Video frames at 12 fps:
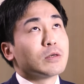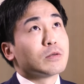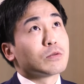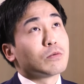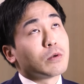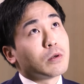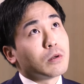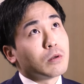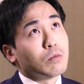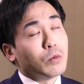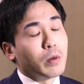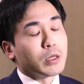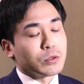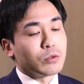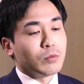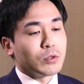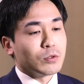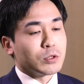それもまあそれ
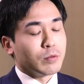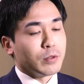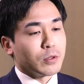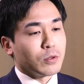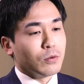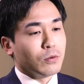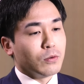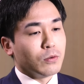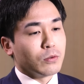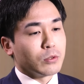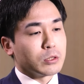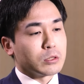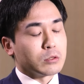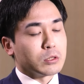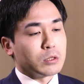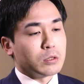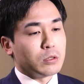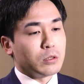も一つ勉強法です
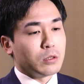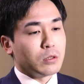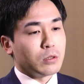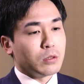し、